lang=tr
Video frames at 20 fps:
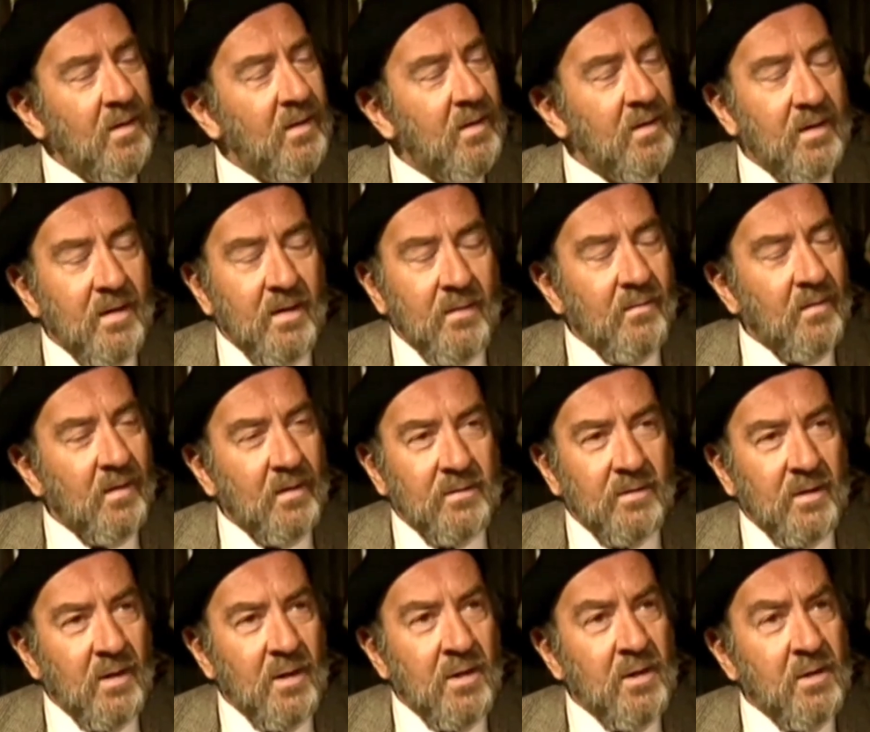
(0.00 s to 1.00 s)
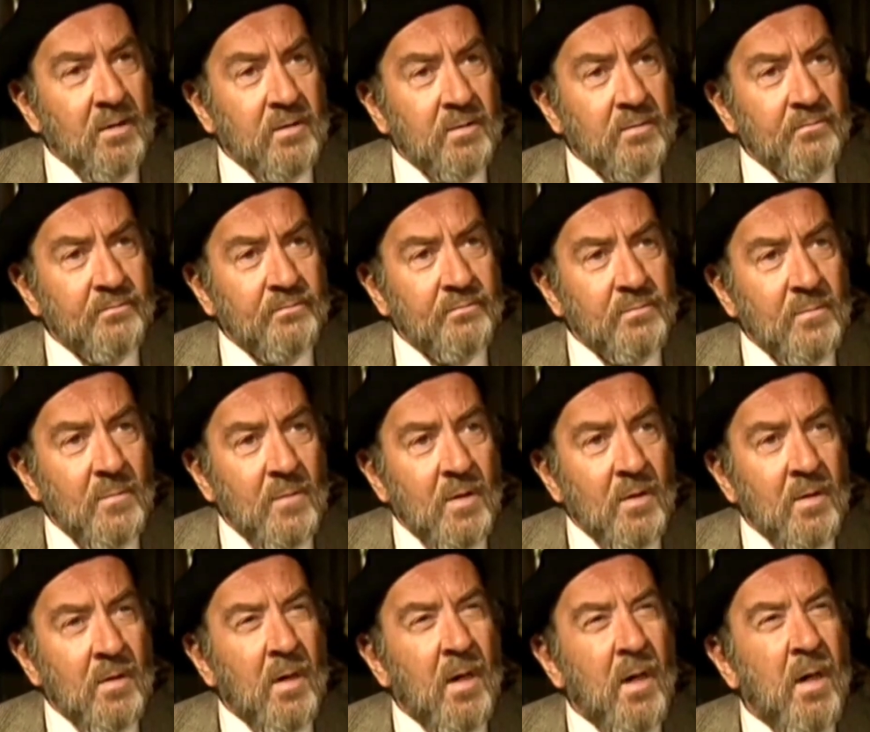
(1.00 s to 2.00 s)
Hayır evlat hayır.
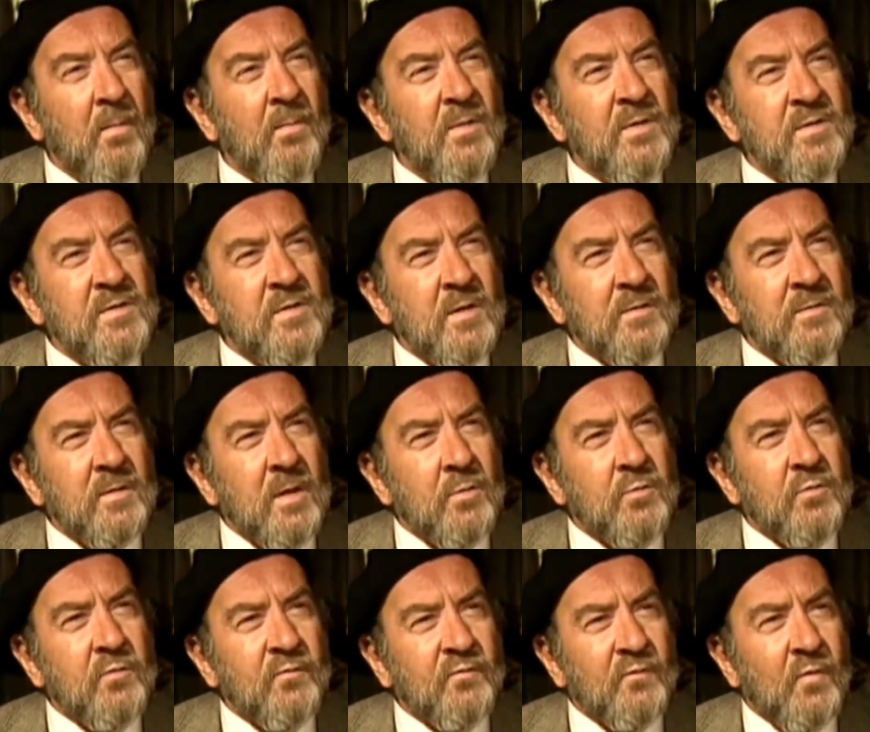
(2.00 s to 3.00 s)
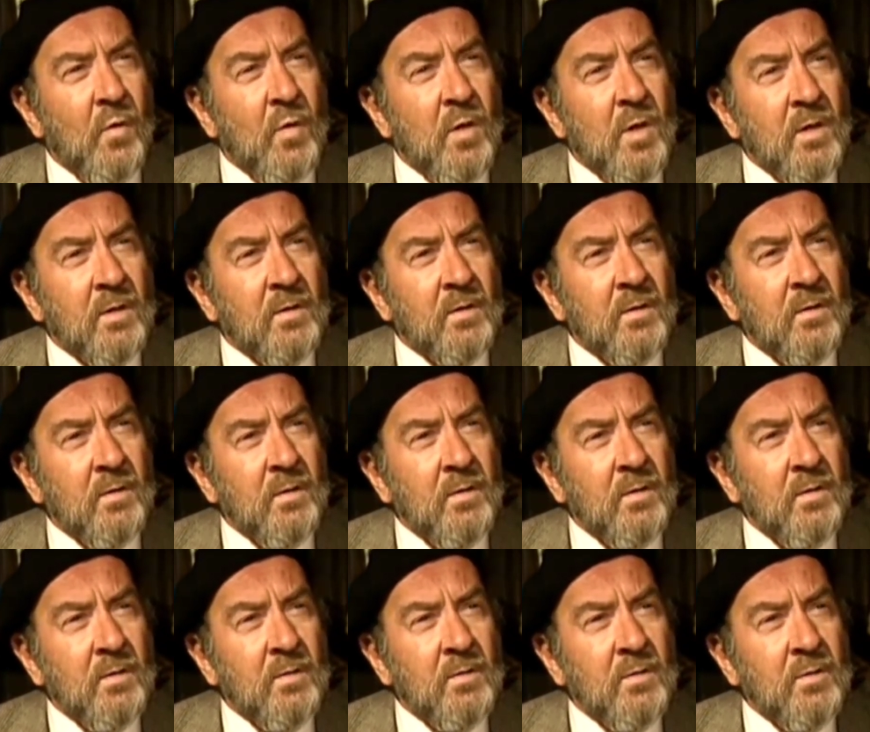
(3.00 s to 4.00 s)
Ham insanlar küf
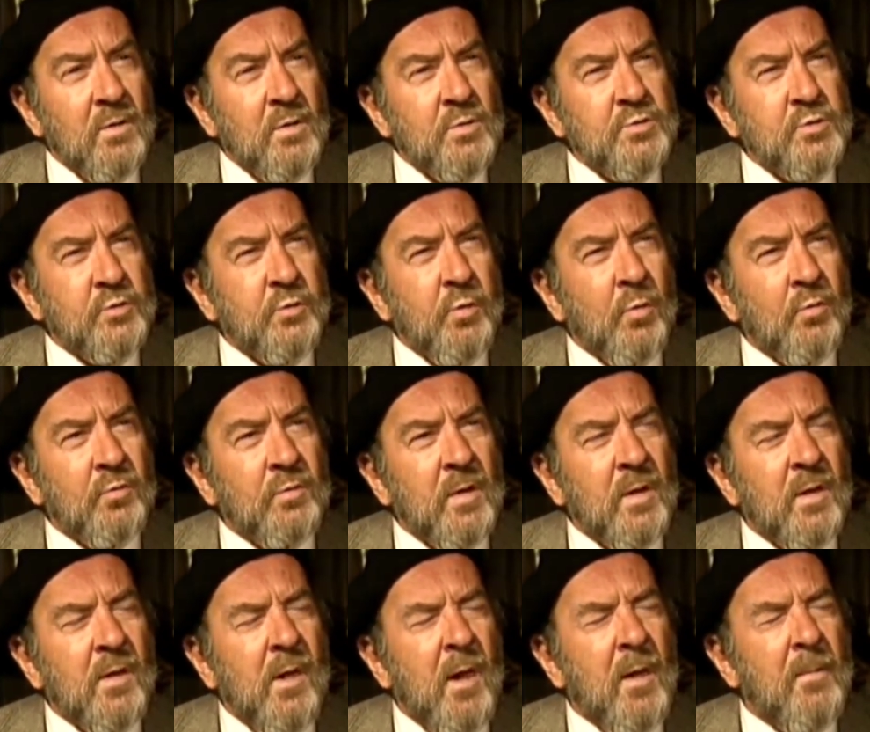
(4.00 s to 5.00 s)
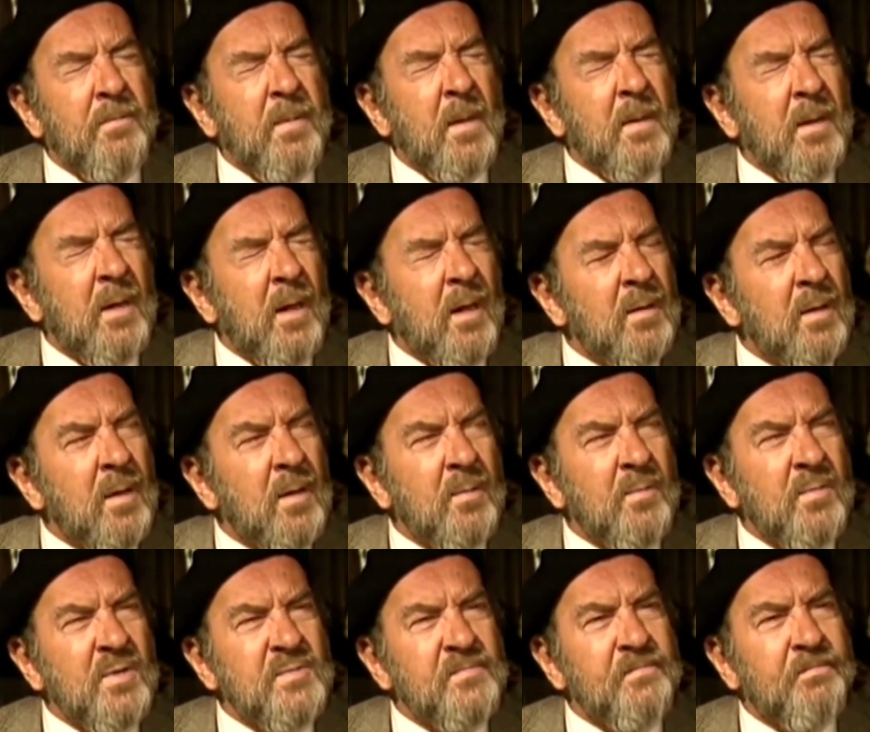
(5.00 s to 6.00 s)
kokar. Çünkü onların kalpleri
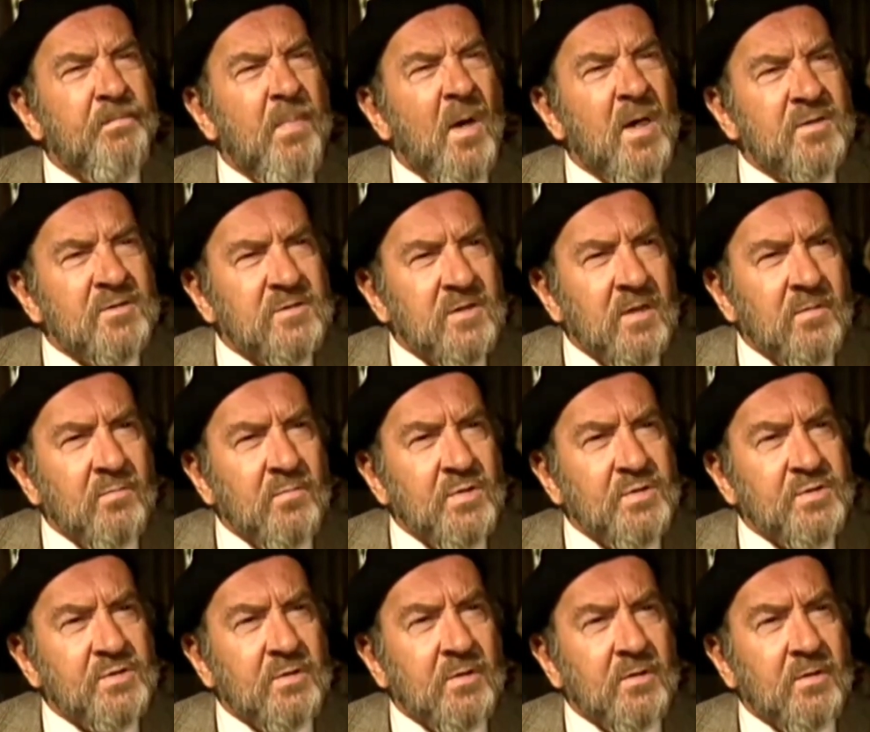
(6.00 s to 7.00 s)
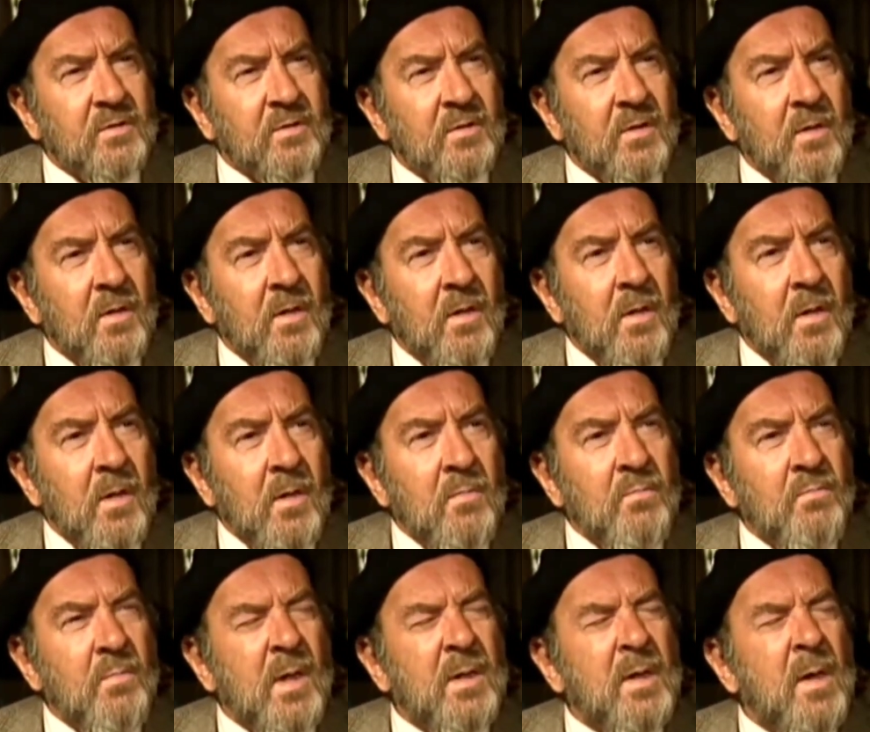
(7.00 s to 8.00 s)
kararmış, paslanmıştır.
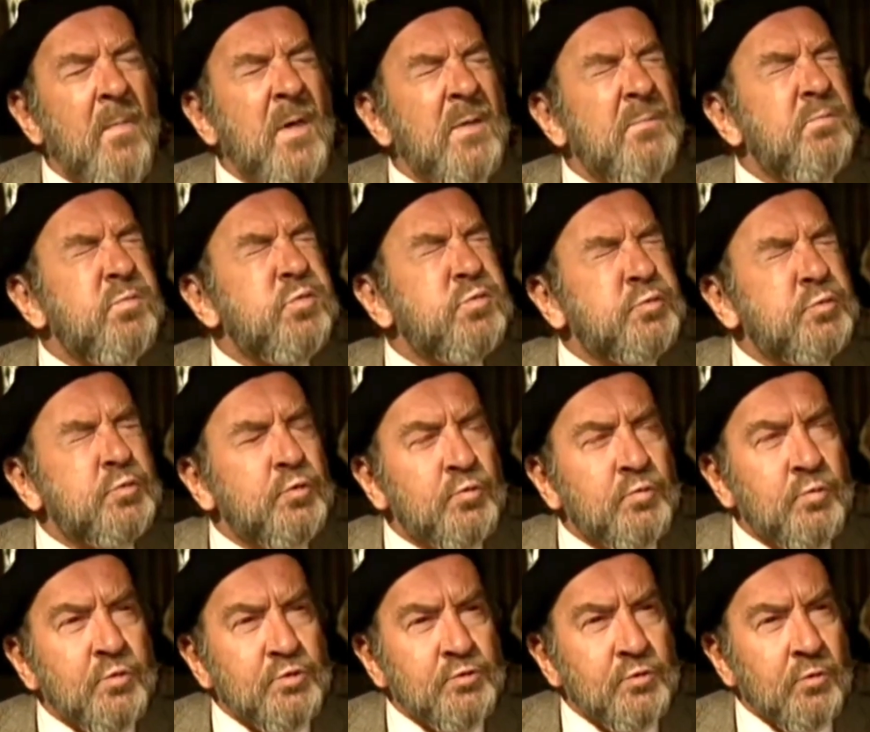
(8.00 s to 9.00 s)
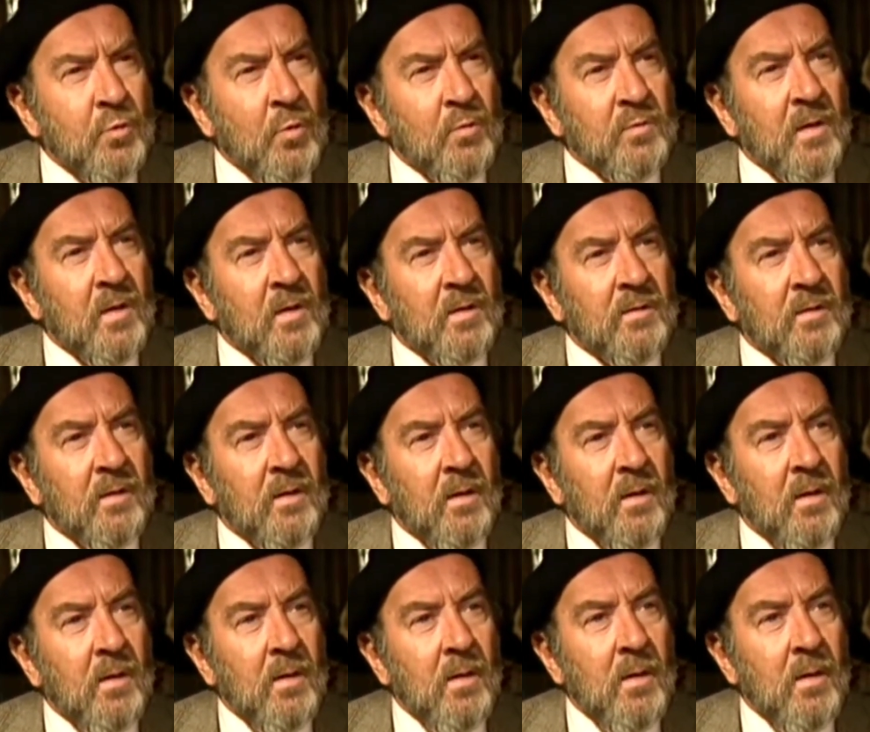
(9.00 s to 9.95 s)
Merhamet buz tutmuştur onlarda.